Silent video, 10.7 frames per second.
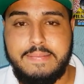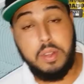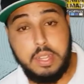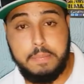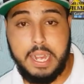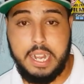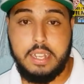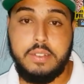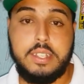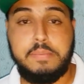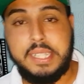Outra parada
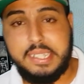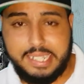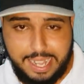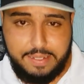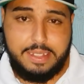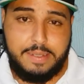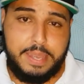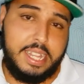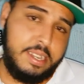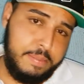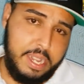que eu acho bizarro
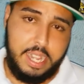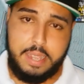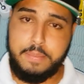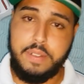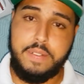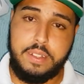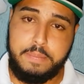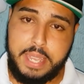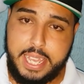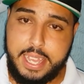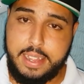também trabalhar em provedor
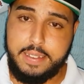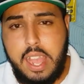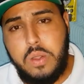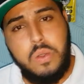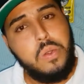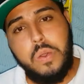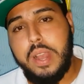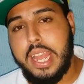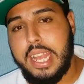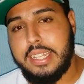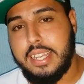pequeno é a
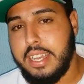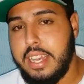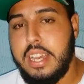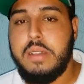concorrência.